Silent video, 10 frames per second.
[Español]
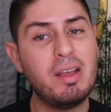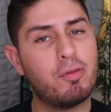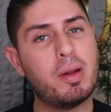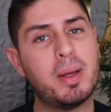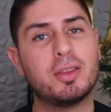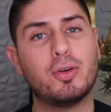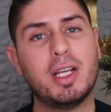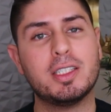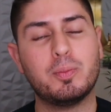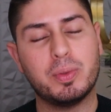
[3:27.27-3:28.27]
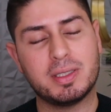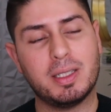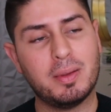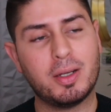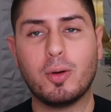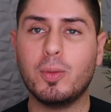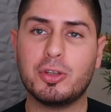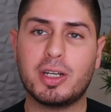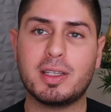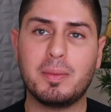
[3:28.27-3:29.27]
inflamatorias pues sirve
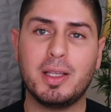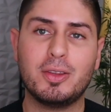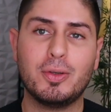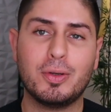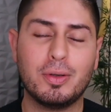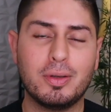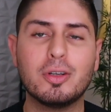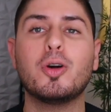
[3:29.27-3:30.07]
como tratamiento,